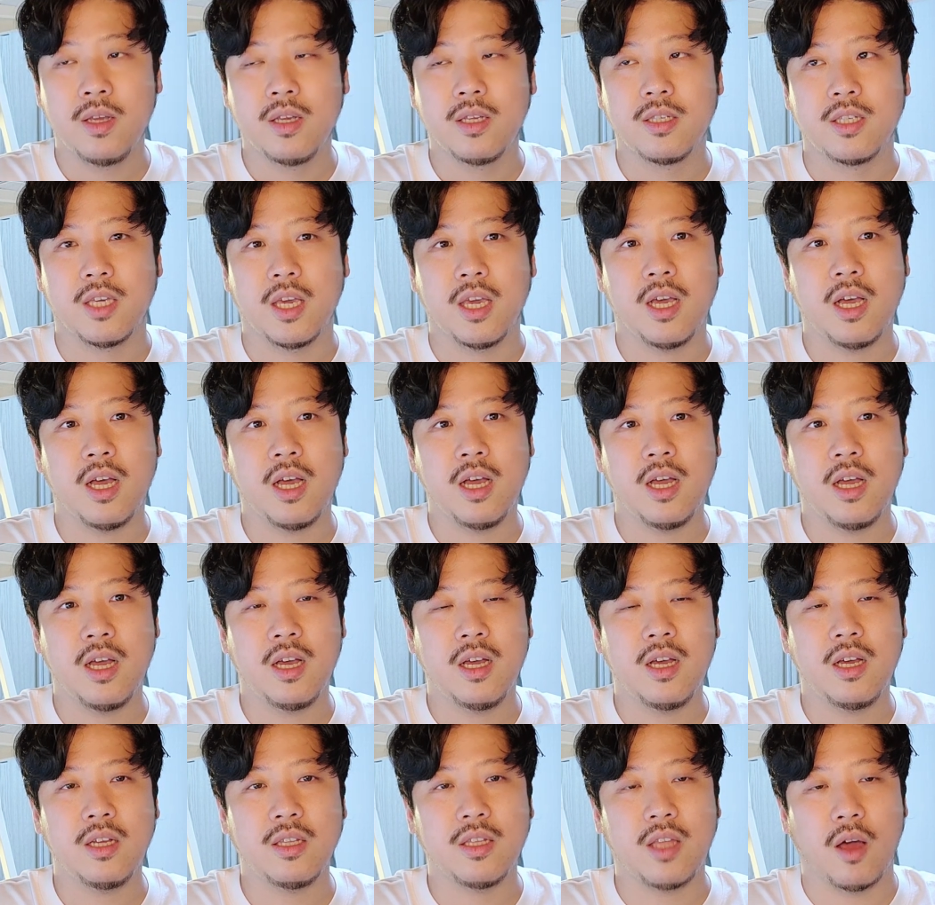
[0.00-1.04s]

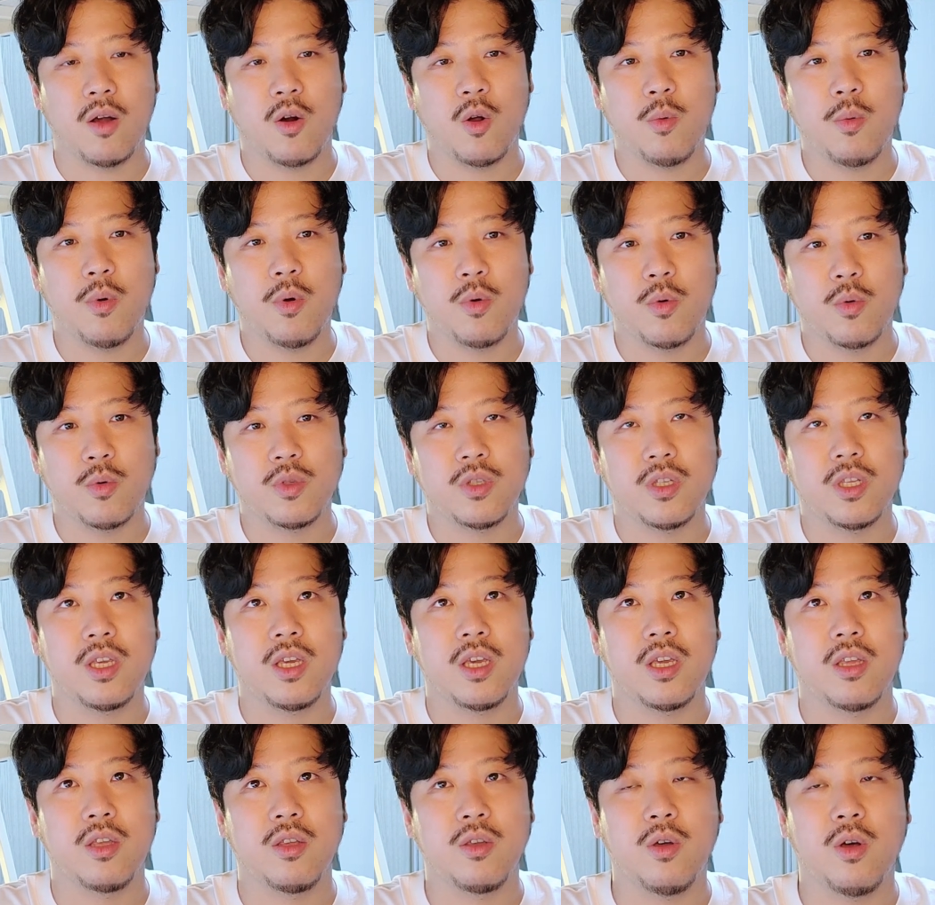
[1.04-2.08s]
제가 다뤄본
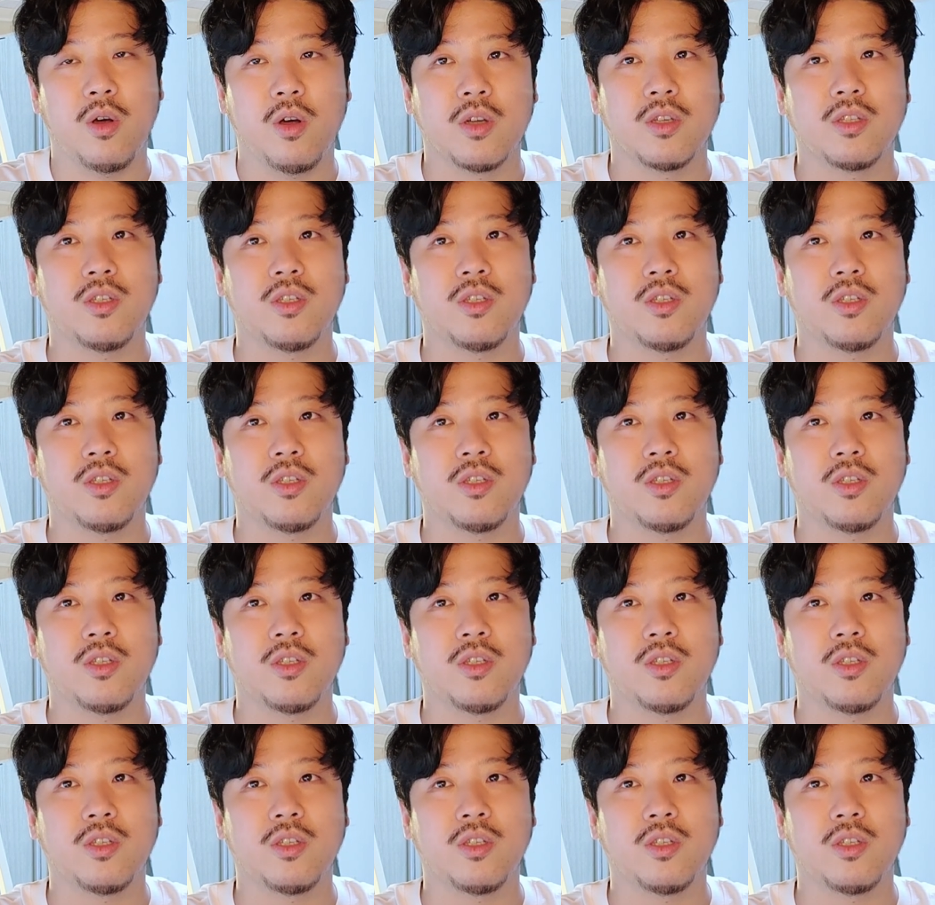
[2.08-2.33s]
로스팅기는요,